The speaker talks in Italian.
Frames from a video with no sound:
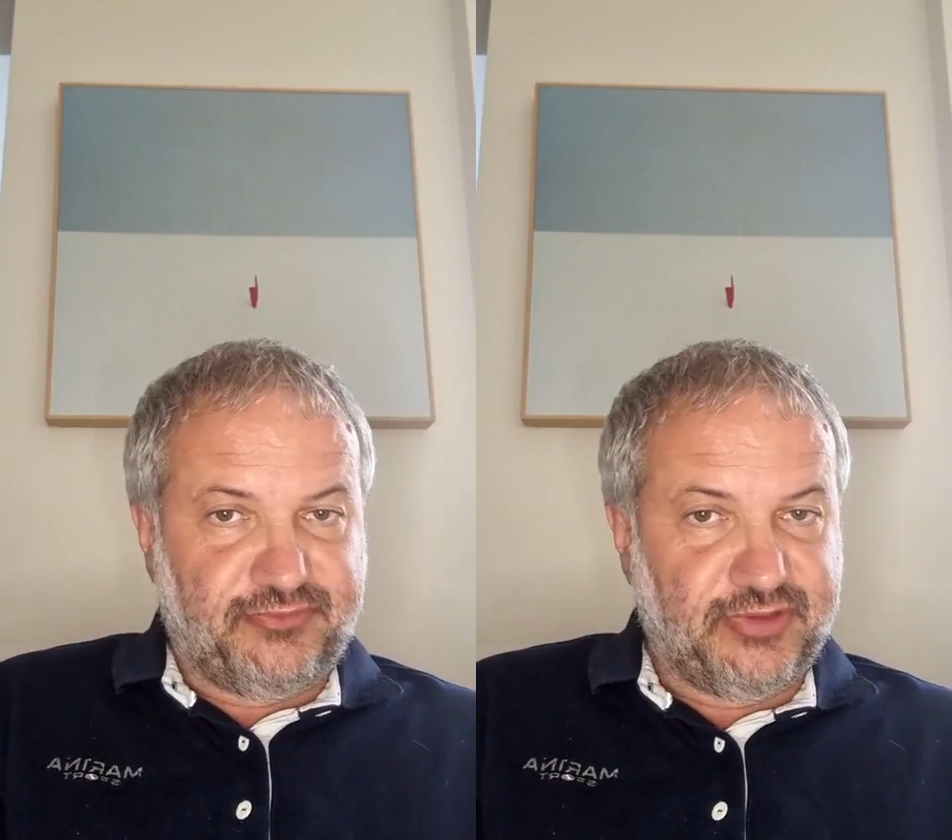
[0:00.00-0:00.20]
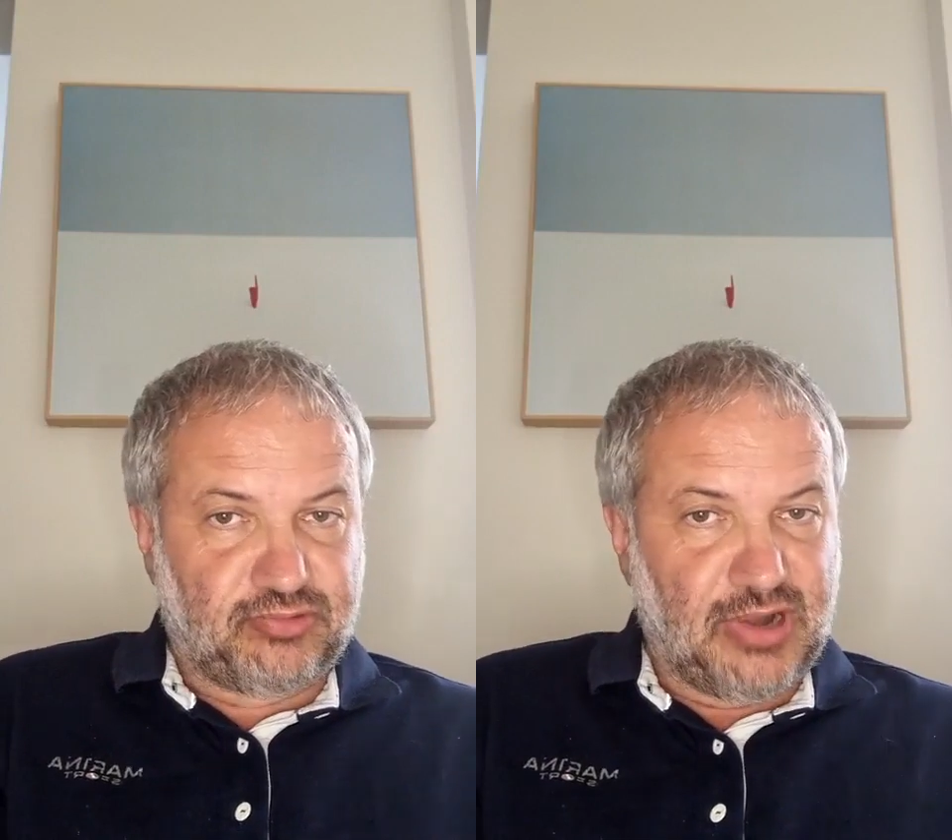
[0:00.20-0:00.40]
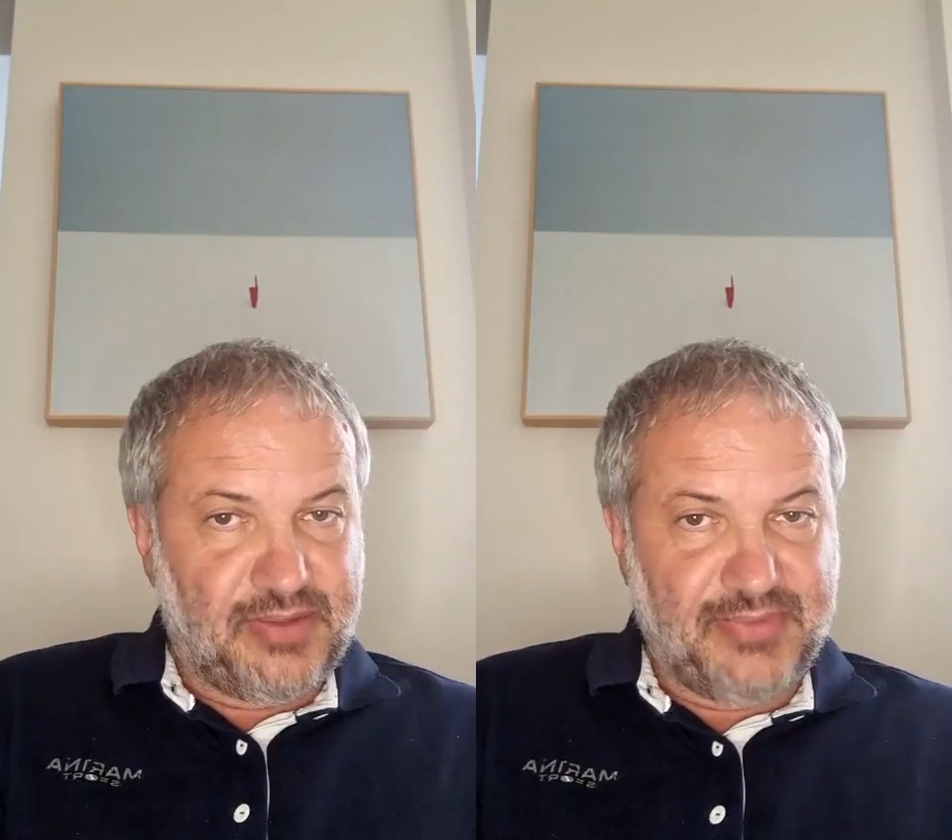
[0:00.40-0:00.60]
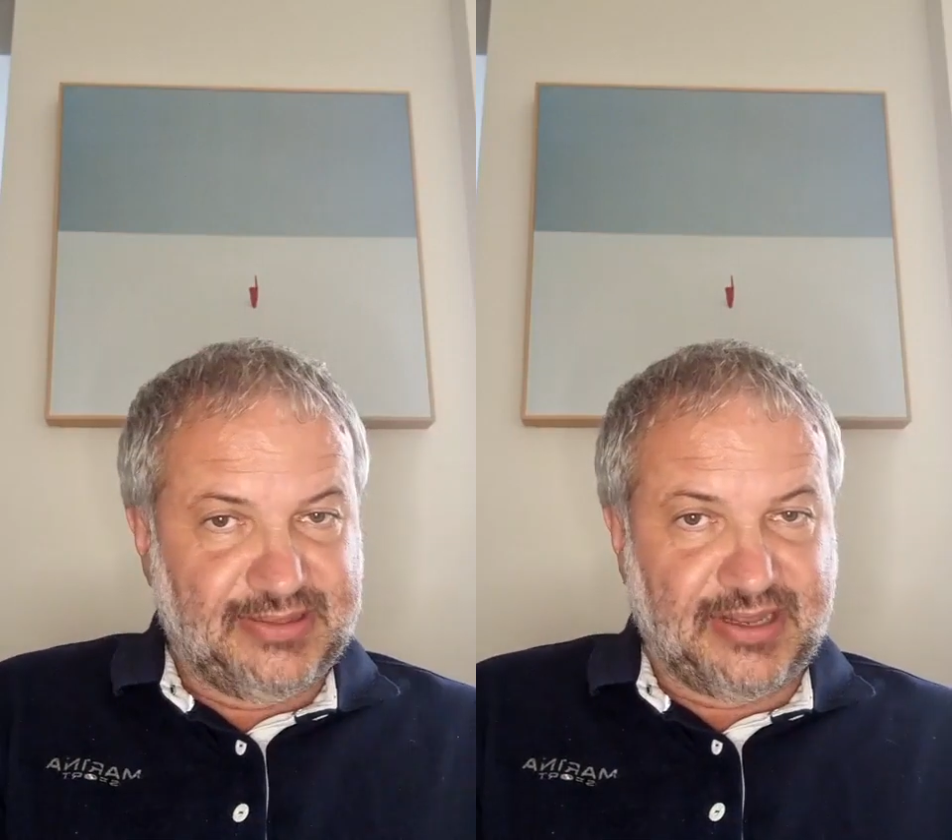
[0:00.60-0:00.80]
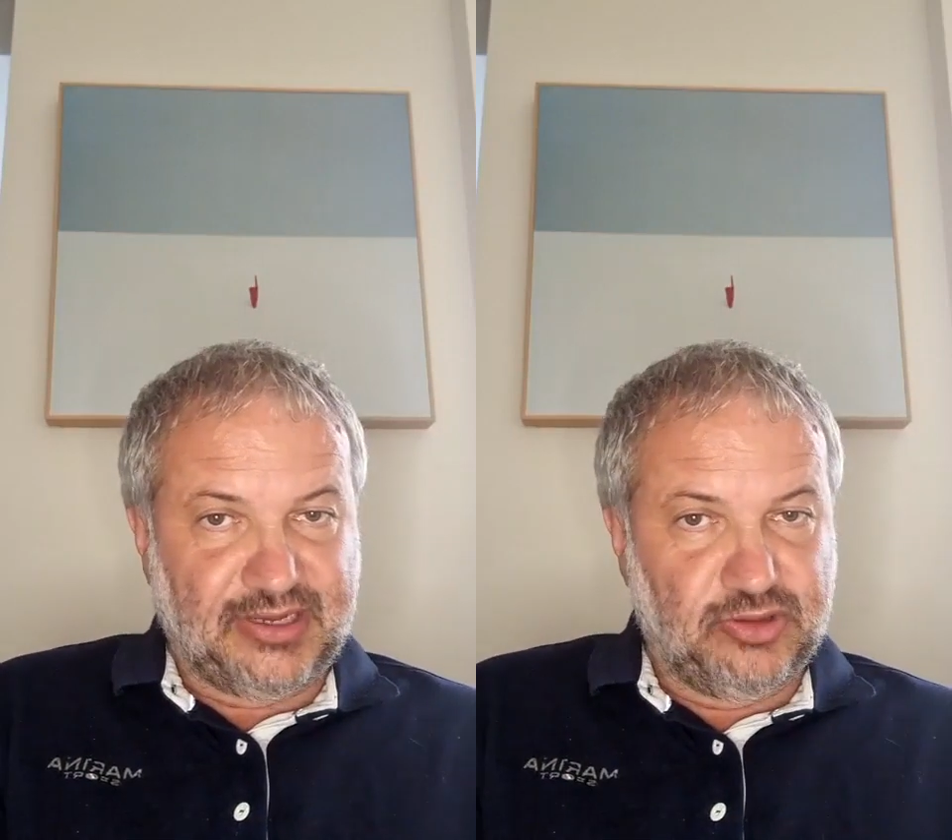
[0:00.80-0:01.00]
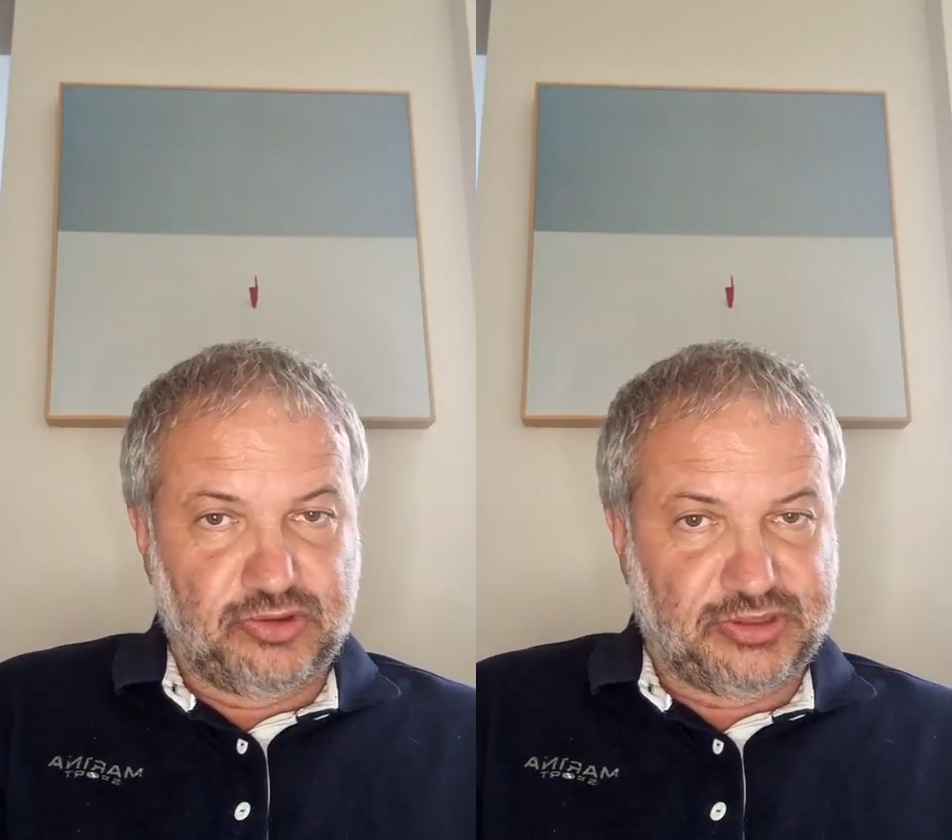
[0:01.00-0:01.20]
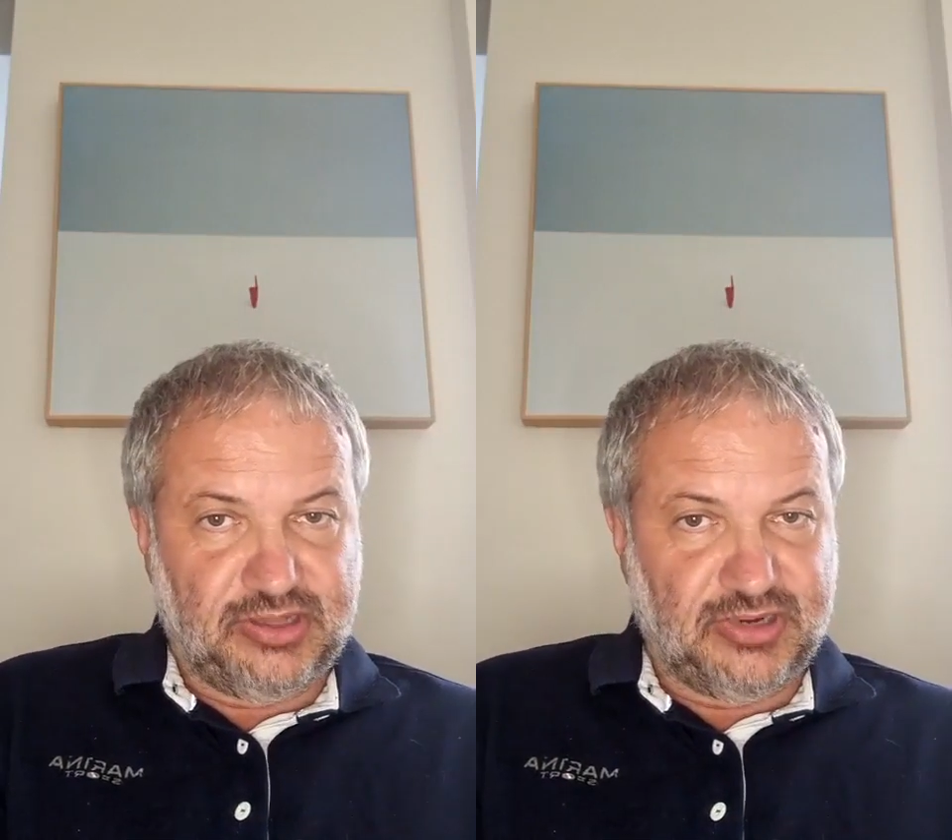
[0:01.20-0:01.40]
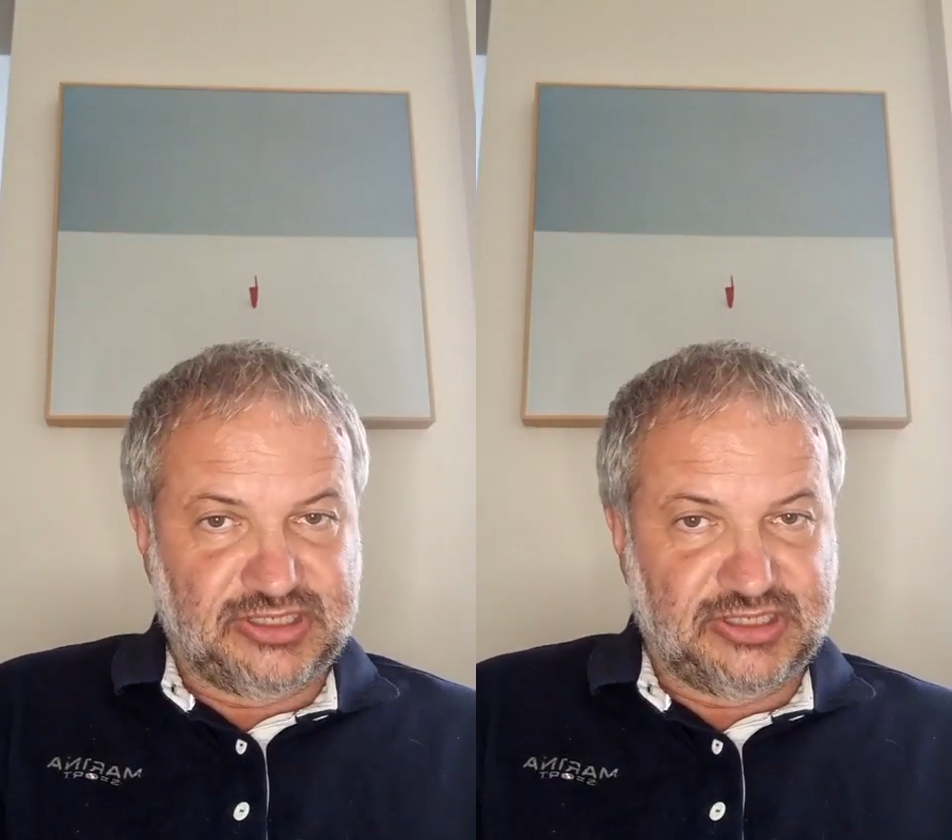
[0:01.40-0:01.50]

virtualmente ridotte di